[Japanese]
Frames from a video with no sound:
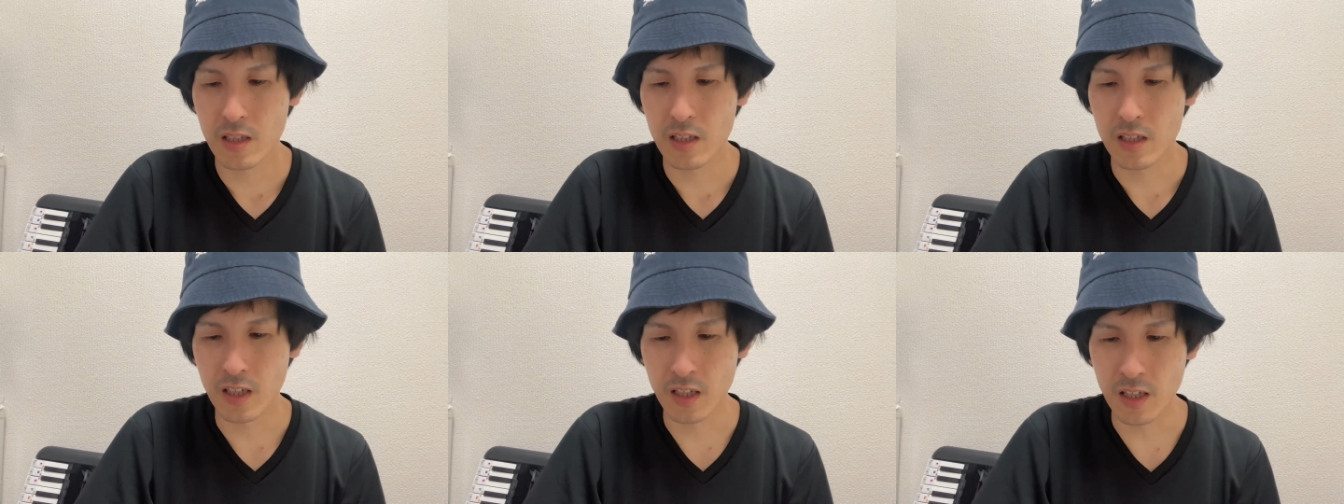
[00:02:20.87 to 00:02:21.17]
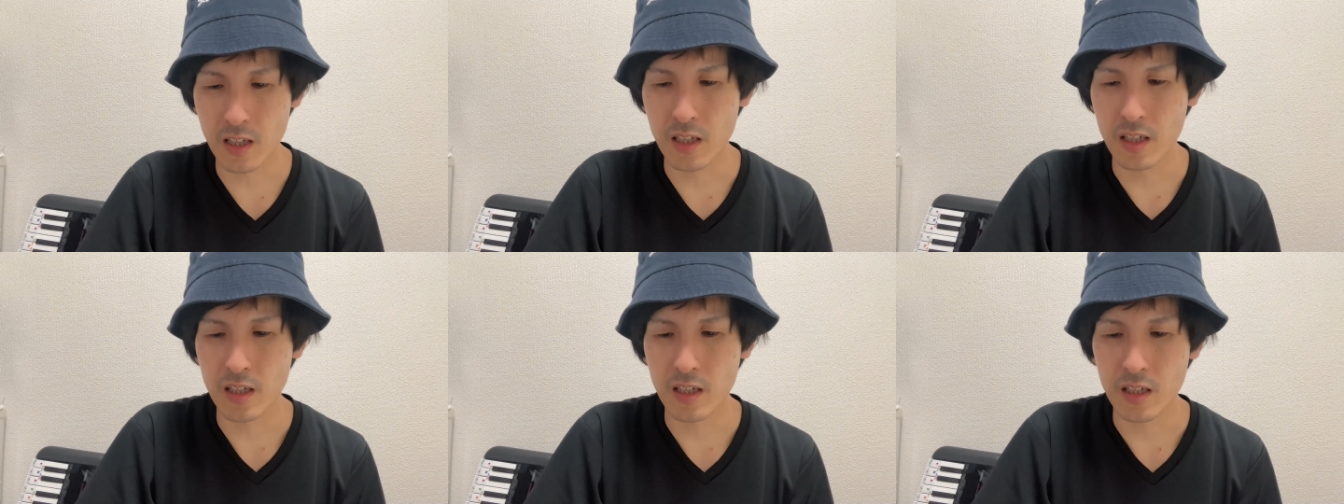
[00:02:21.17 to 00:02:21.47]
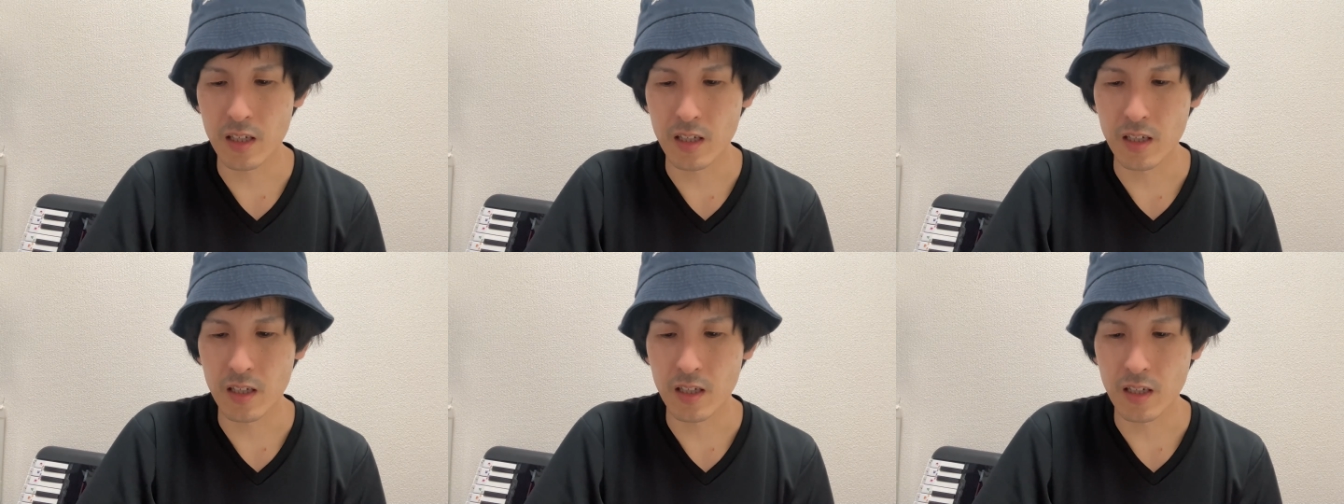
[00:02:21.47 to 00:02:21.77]
あ
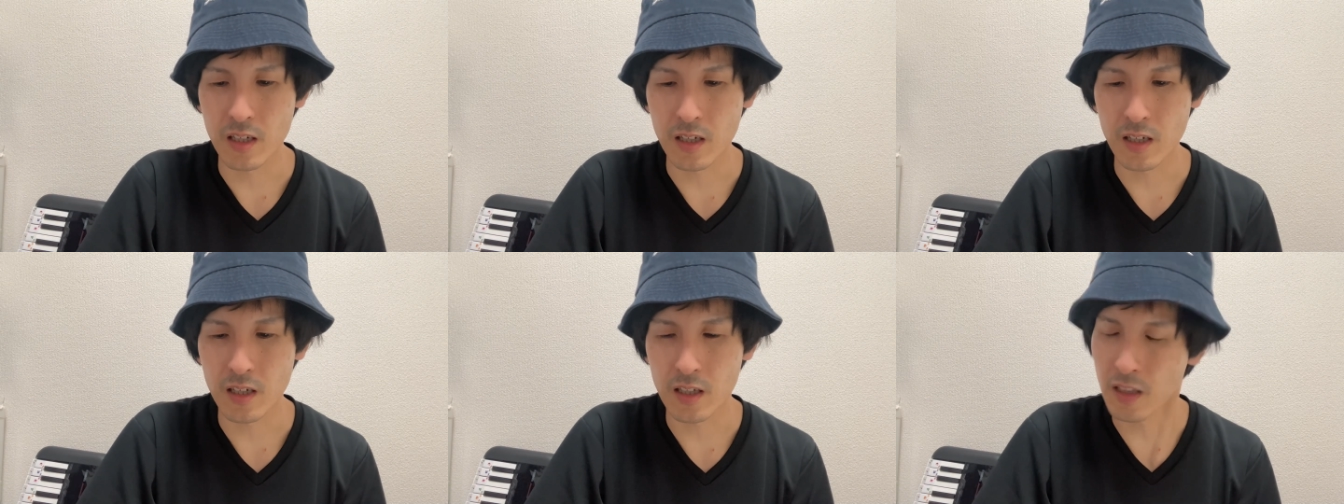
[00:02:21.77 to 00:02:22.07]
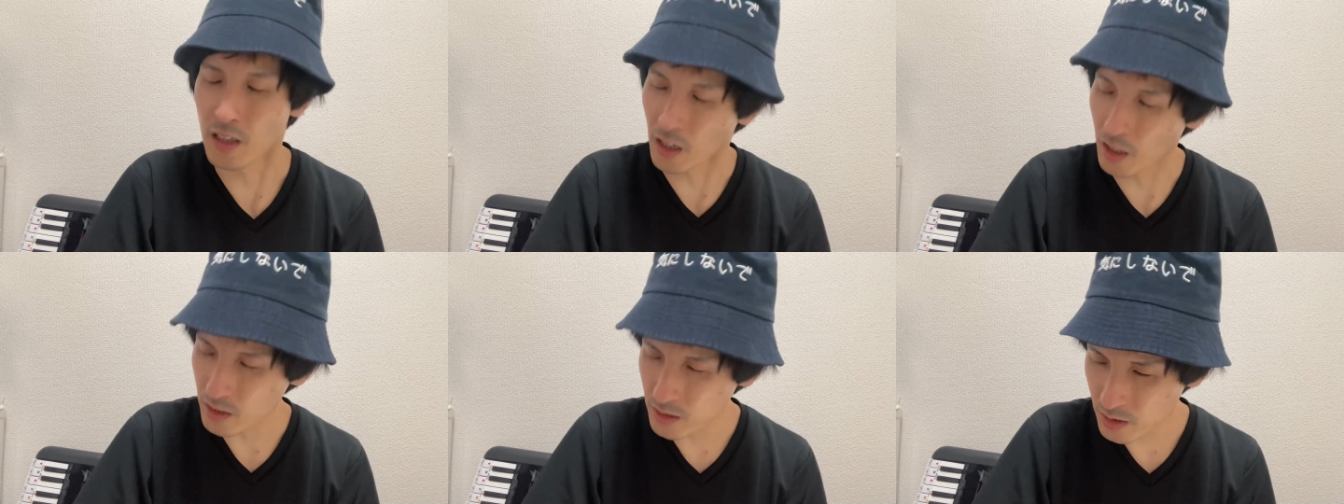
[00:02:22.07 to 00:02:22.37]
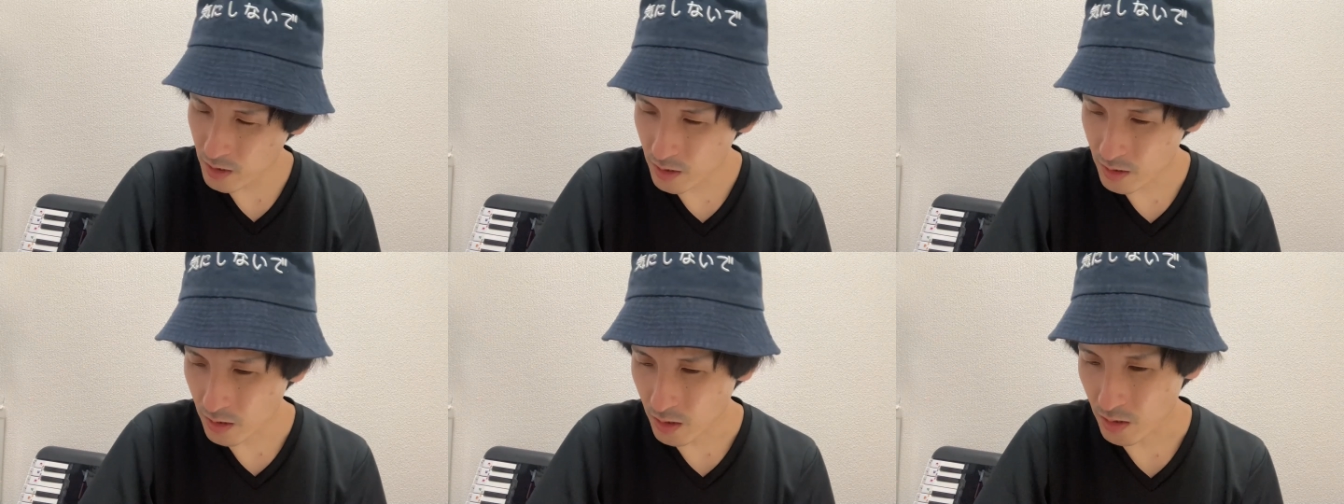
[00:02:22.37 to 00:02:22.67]
れ何
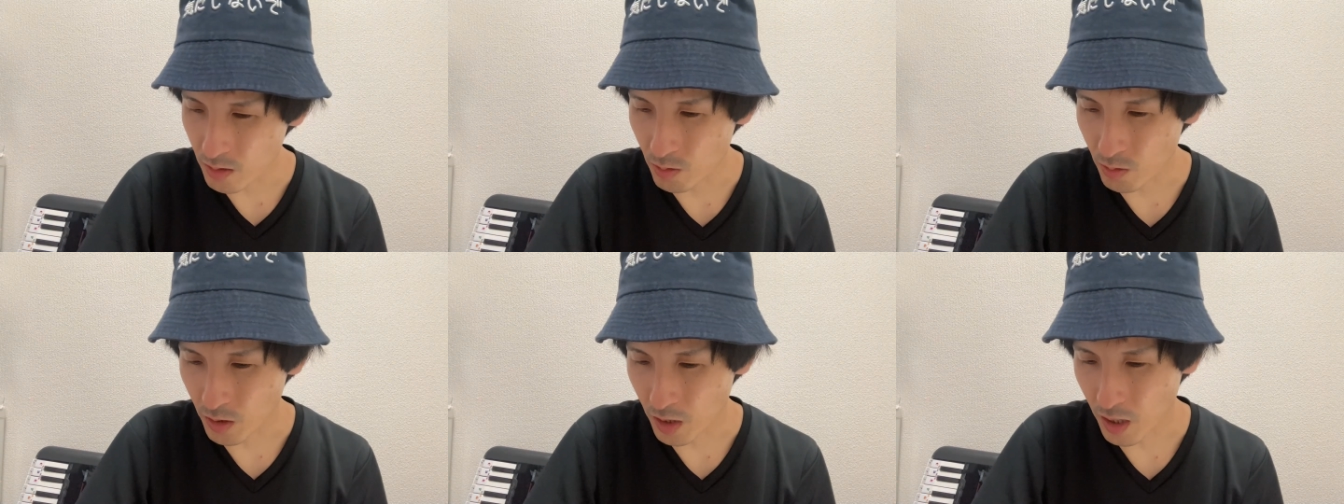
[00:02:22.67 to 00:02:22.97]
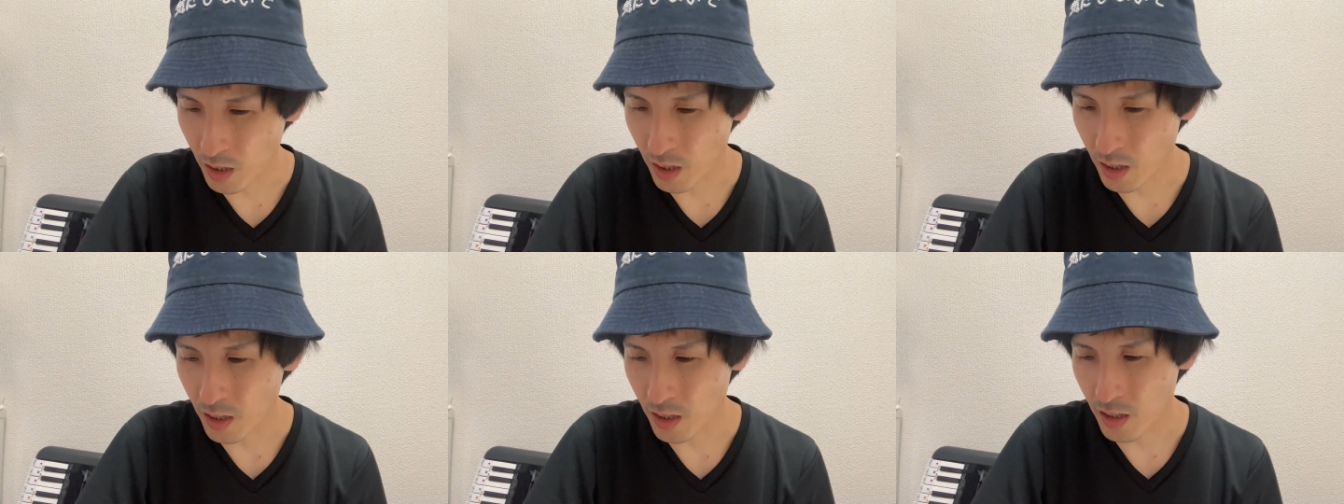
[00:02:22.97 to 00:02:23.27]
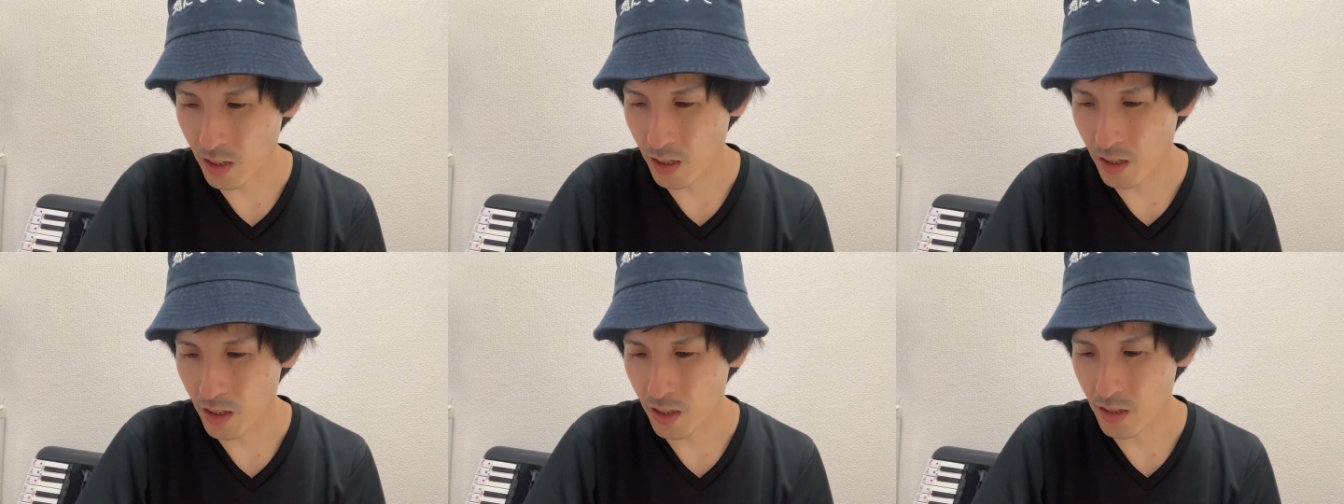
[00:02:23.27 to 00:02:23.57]
なんだ
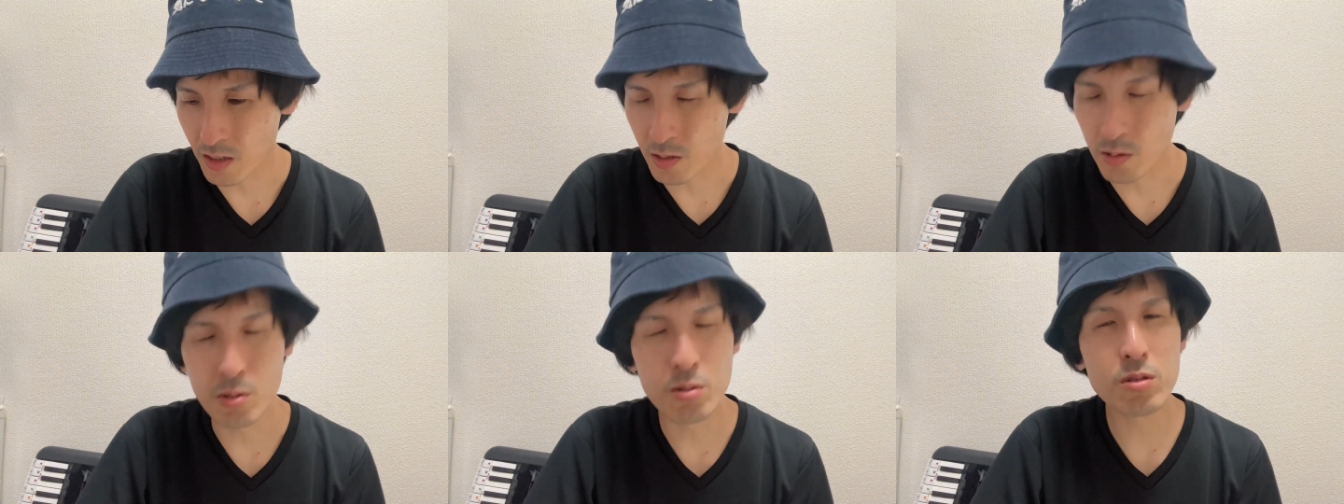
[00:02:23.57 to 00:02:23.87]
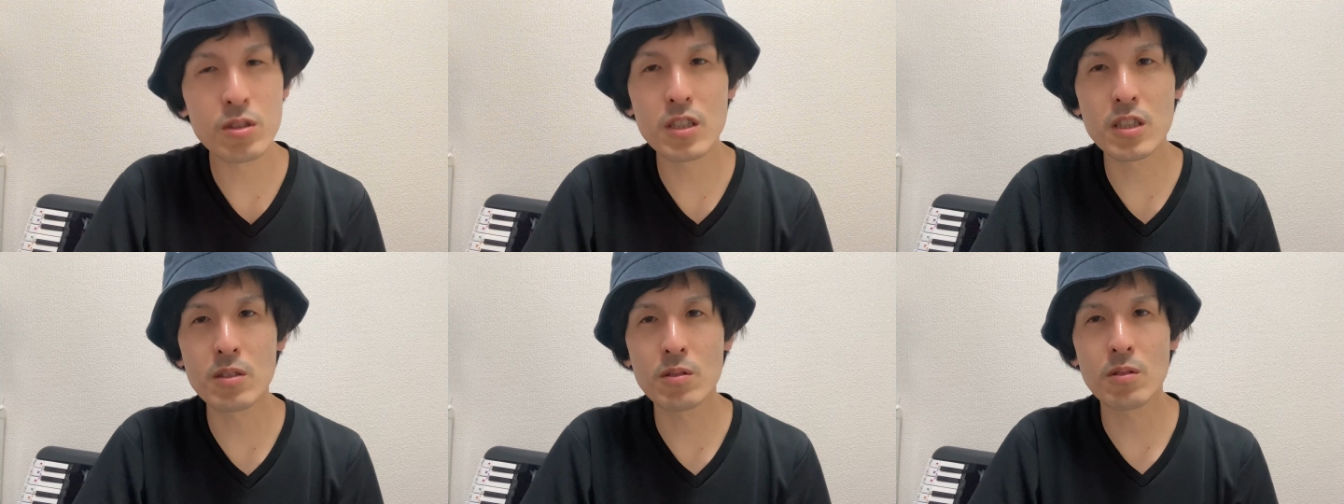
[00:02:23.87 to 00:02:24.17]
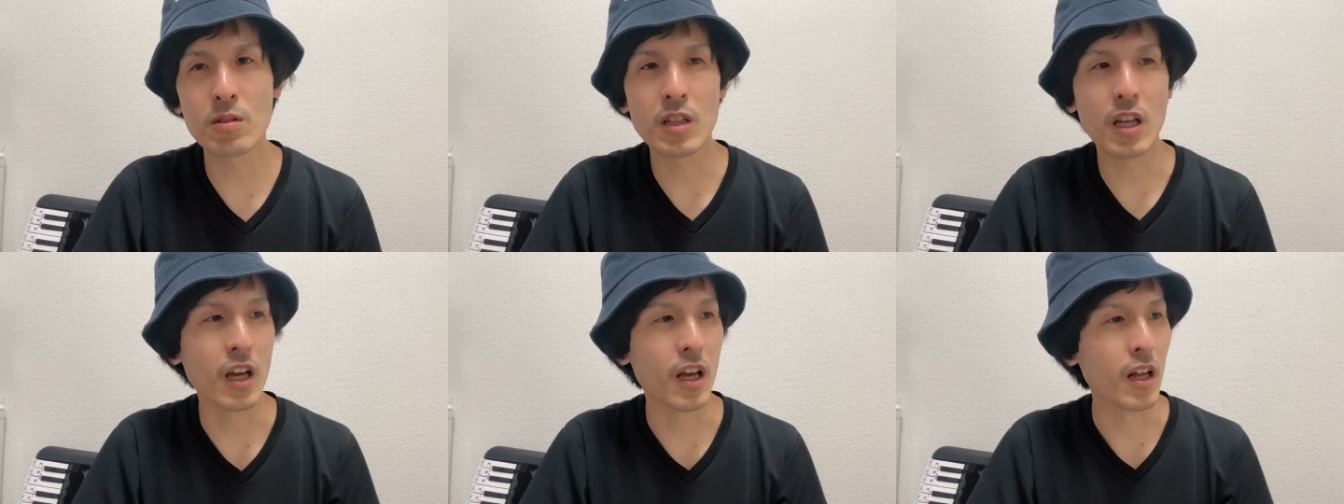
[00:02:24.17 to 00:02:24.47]
ろうな。友人
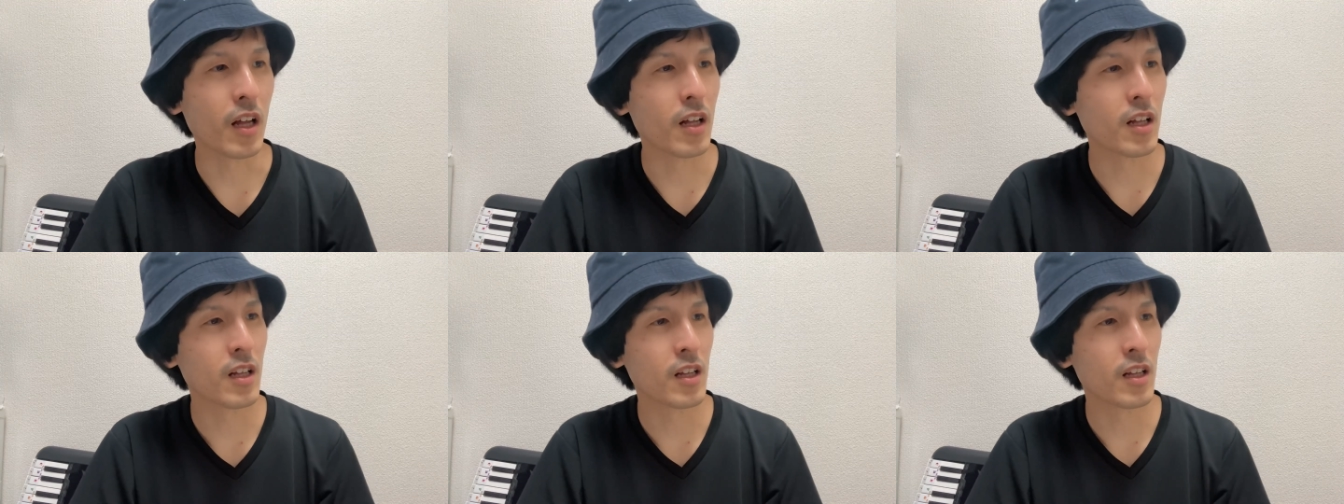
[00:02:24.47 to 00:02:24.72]
のね、